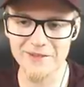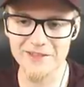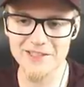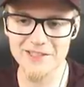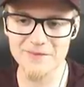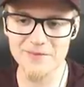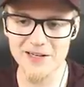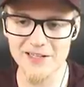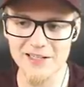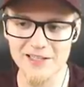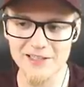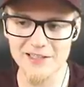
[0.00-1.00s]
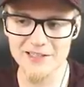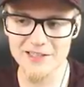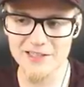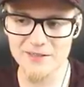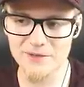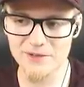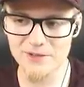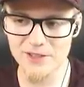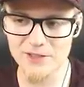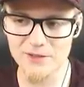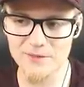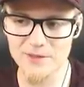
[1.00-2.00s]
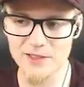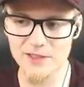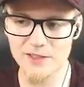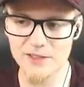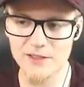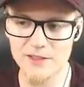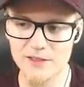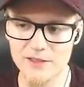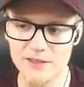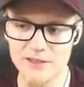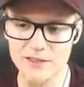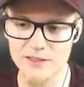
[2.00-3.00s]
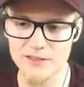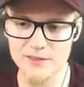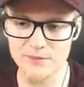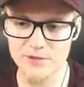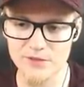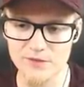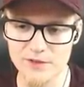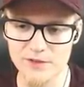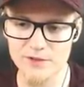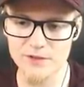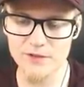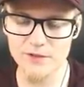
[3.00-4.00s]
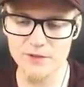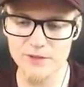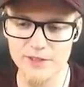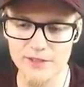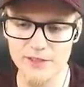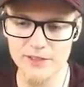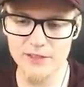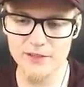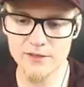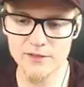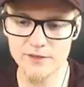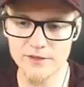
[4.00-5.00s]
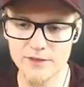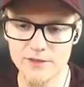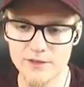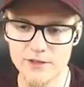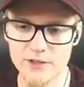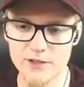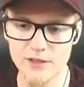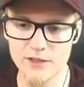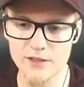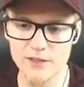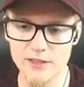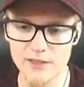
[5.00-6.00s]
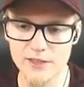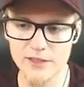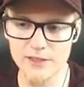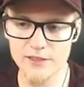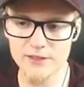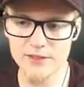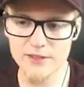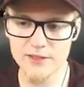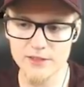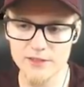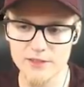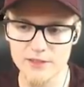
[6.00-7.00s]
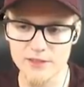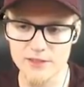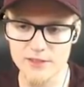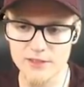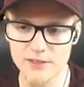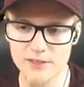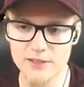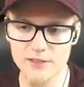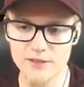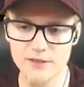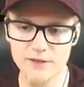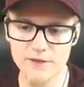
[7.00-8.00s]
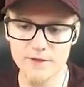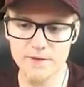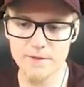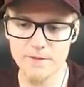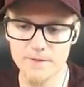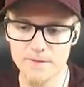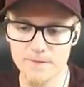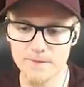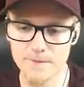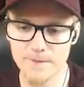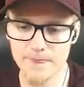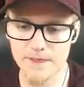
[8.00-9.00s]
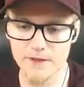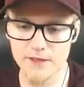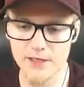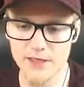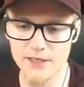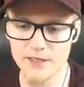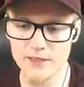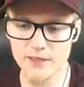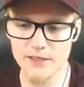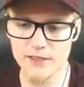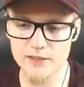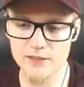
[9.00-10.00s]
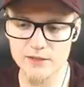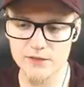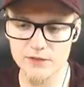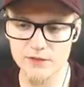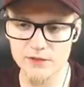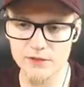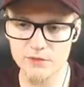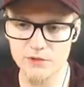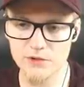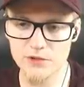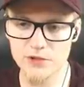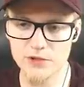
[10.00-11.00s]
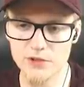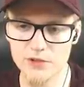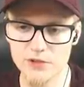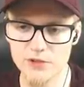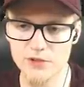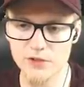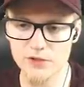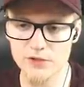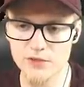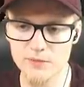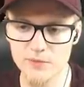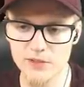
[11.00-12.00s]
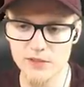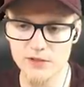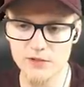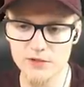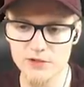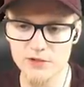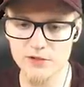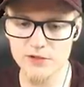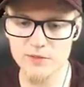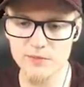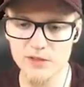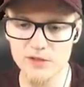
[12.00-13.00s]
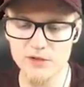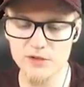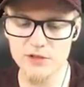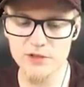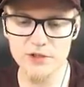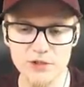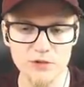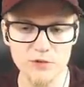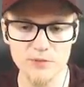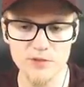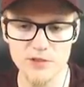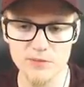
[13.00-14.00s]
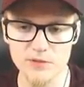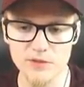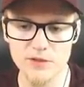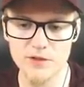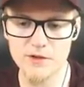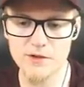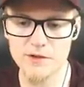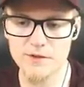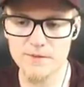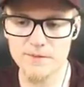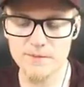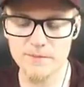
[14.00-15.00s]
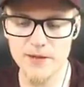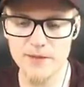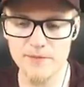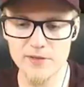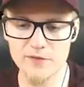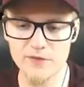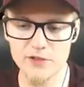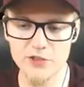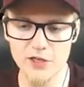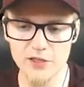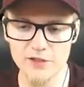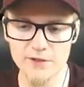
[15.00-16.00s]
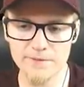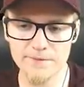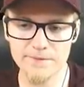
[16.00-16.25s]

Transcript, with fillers: Mam nadzieję, że pralka teraz się zamontuje dobrze. Te dzynksy muszę wyjąć dokładnie. Cztery takie. Cyk, cyk, cyk. Okej, okay, teraz co? To odłożyć, to cmyknąć, to cmyknąć, śruby, żeby bęben wyszedł.